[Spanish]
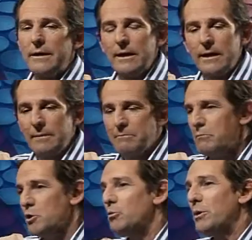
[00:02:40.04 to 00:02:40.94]
eh,
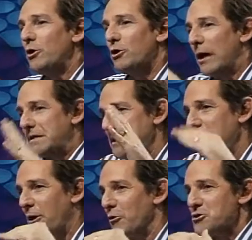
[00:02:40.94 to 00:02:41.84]
números
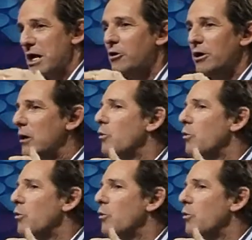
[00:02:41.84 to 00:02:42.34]
así arrolladores,